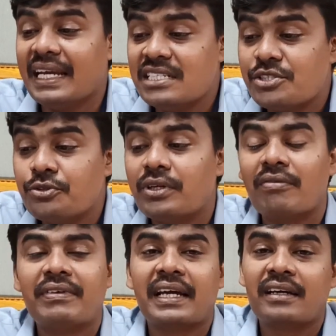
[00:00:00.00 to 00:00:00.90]
இன்ஸ்டியூட்
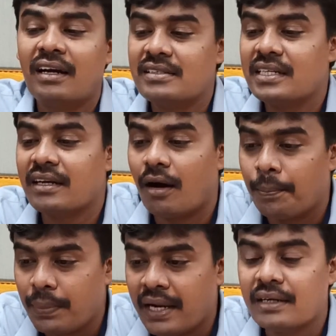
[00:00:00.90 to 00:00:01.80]
ஆஃப் டெக்னாலஜி அண்ட்
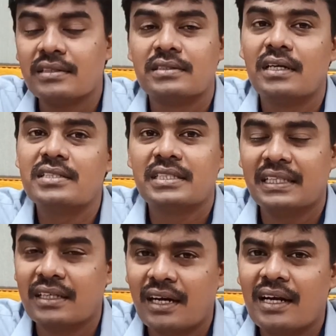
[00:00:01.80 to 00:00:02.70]
அப்ளைடு ரிசர்ச்
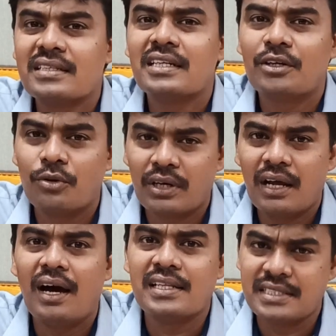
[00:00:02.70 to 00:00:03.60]
இந்த காலேஜில்
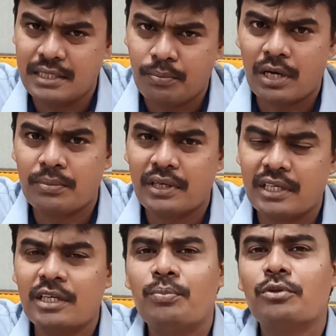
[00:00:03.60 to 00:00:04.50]
டோட்டலாக அஞ்சு
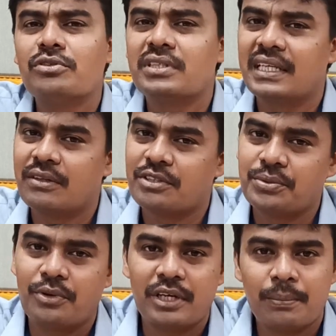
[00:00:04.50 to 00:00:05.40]
டிபார்ட்மெண்ட் இருக்குது புதுசாக இந்த
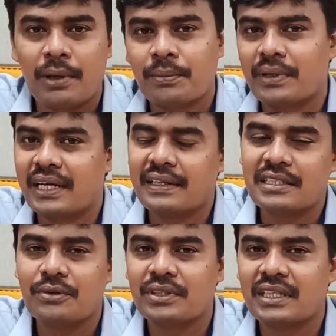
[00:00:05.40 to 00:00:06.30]
வருஷம் ஒரு டிபார்ட்மெண்ட்
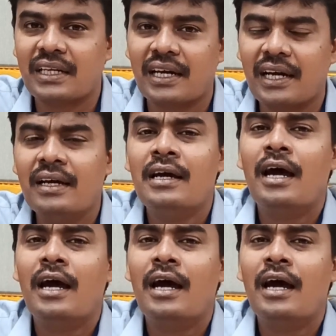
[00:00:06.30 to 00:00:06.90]
எடுத்துகிட்டு வந்திருக்கிறாங்க